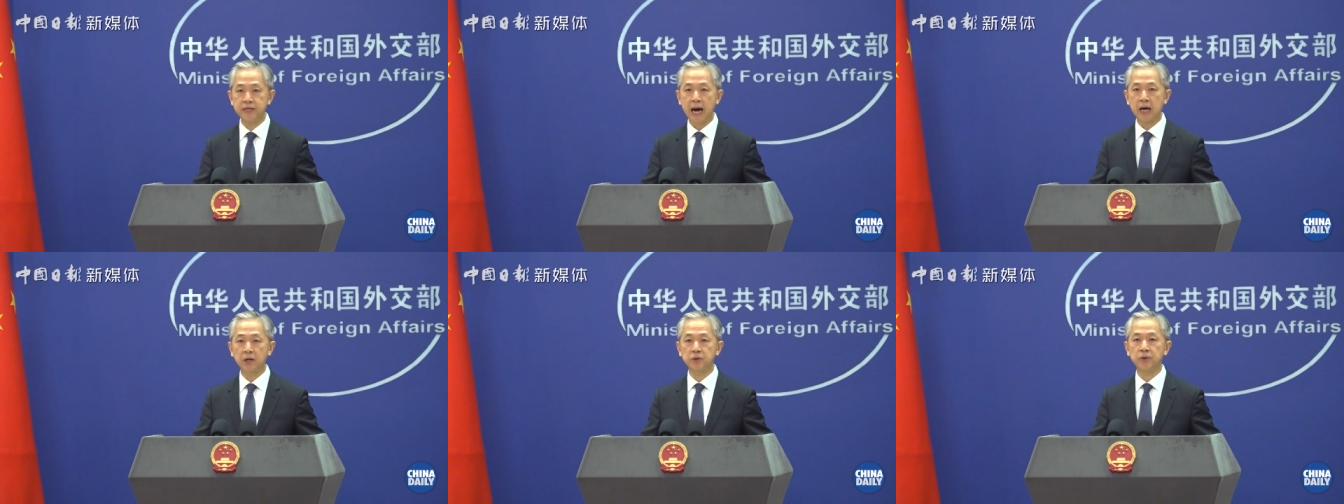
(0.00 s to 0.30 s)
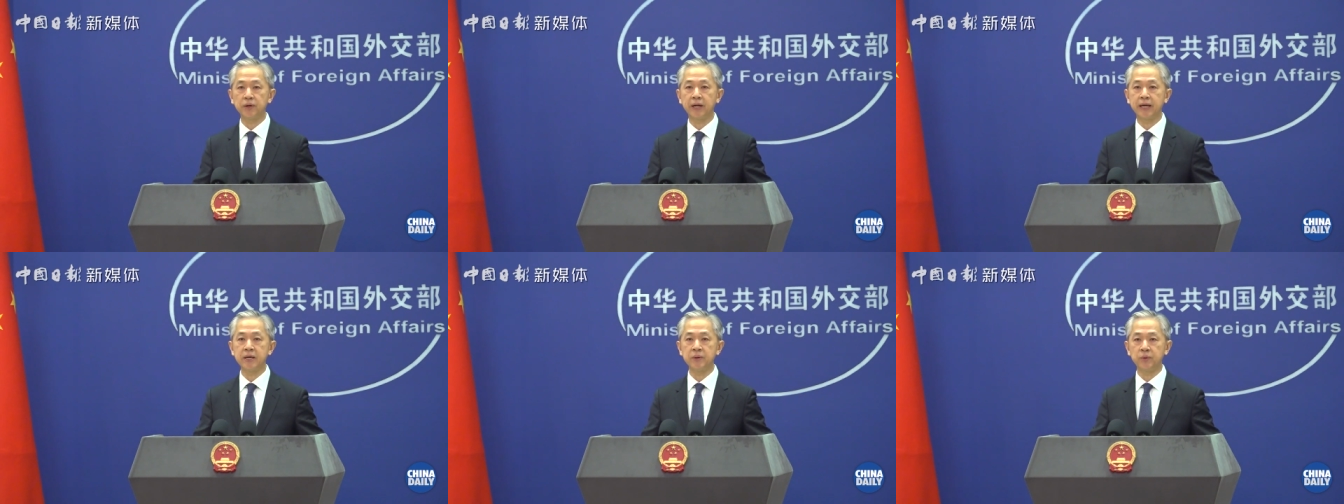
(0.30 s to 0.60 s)
亚
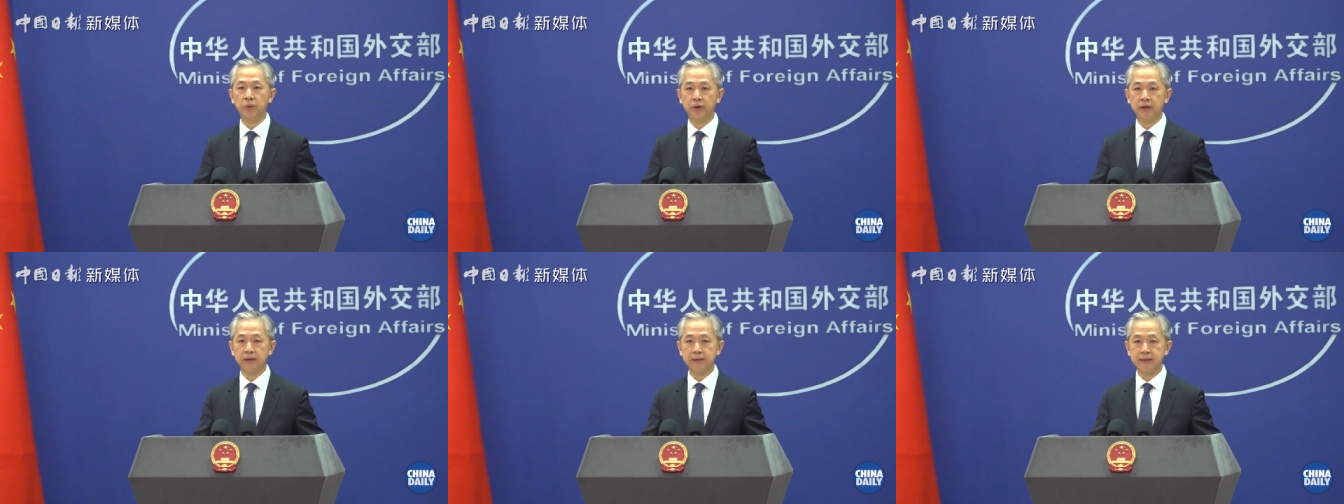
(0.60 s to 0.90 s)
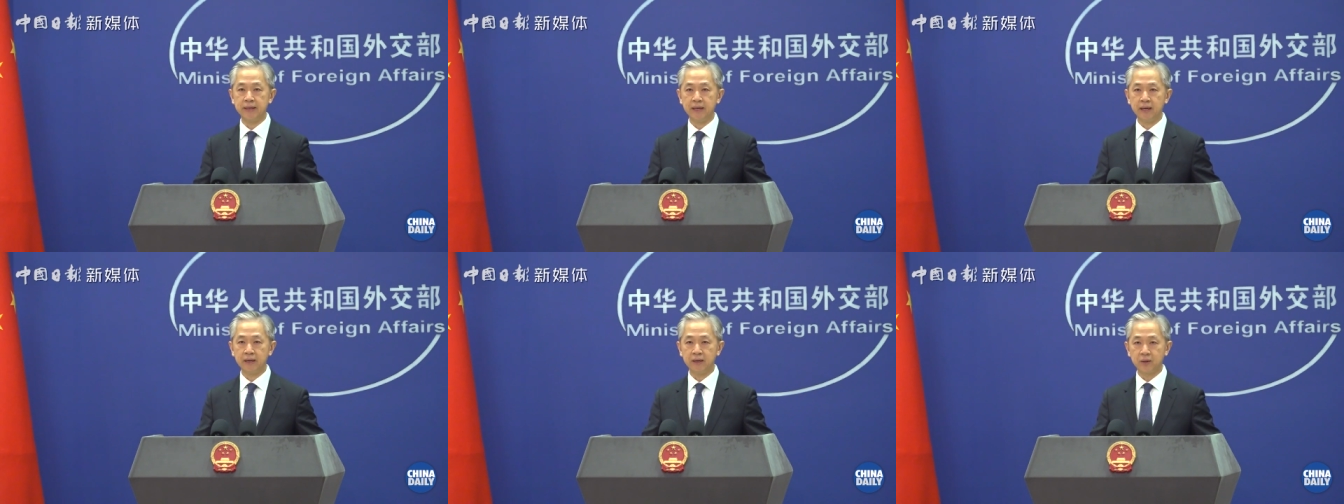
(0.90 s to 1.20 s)
洲邻国
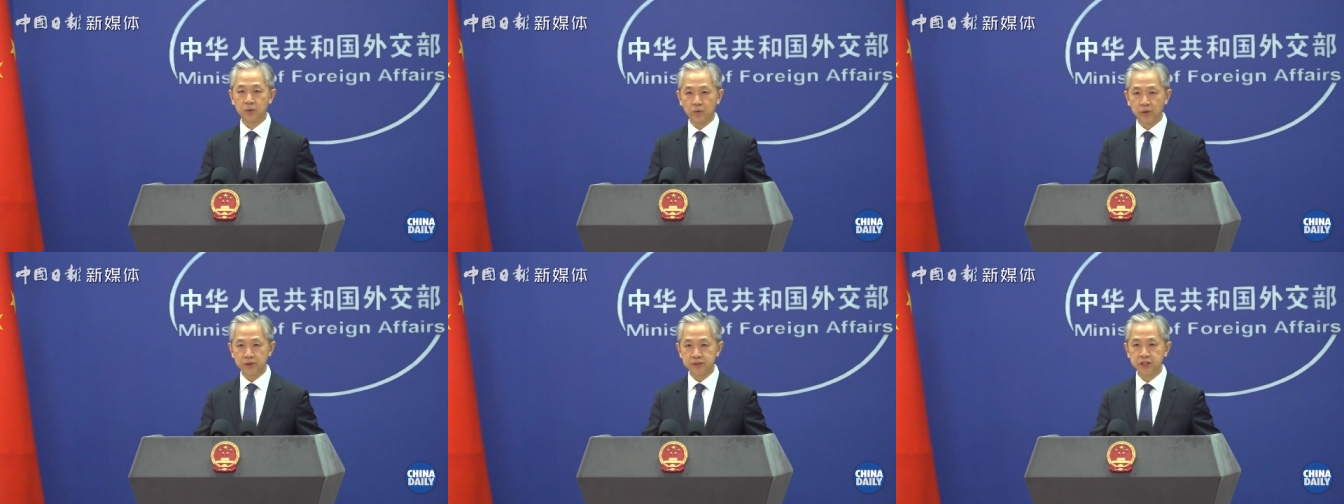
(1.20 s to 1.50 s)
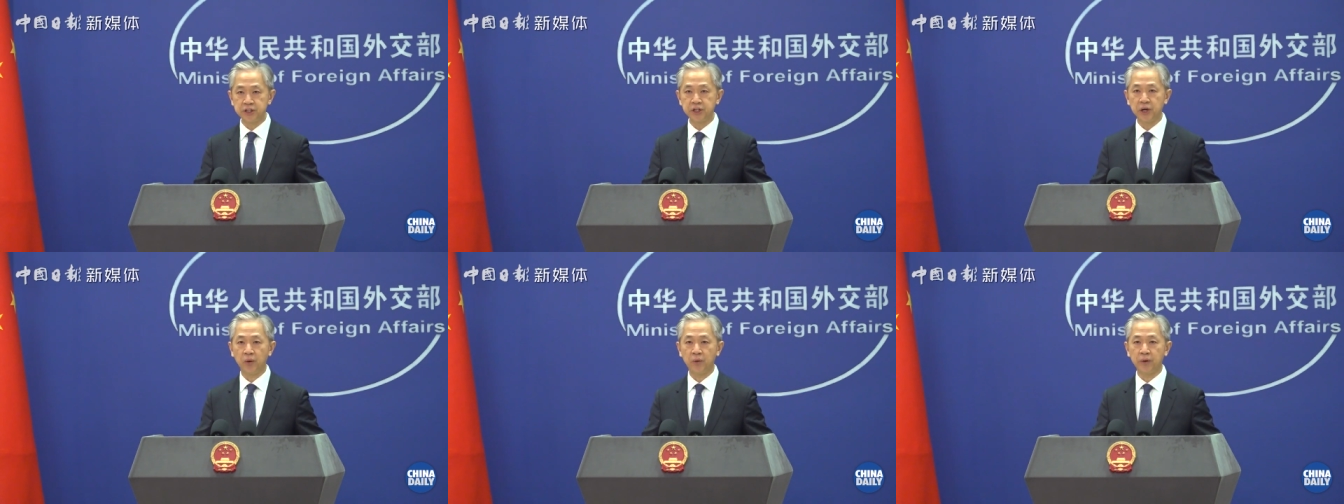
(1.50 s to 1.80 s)
和国
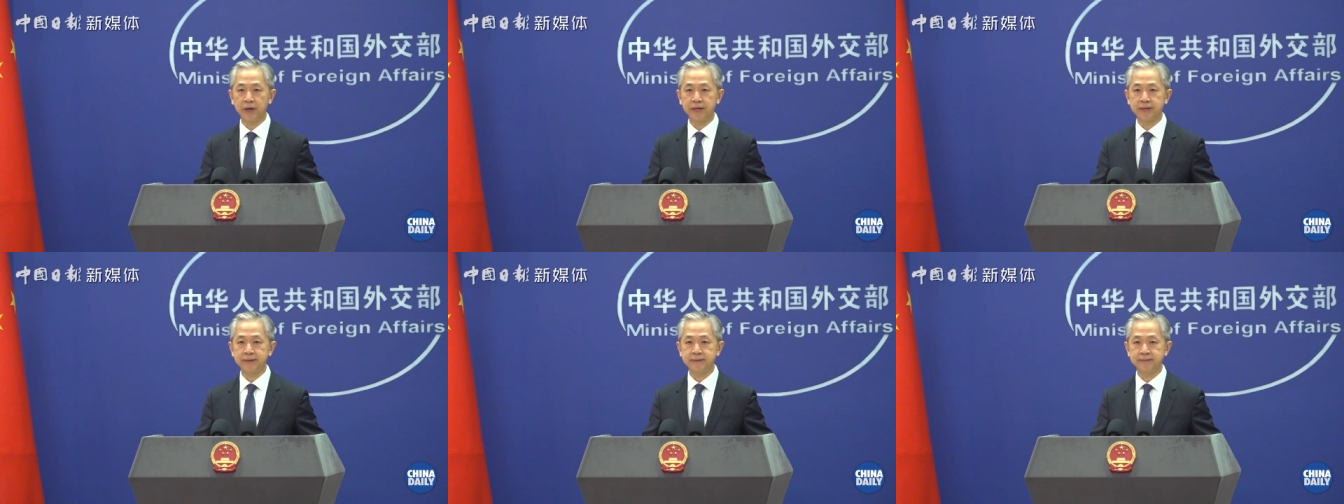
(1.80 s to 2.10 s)
际社会。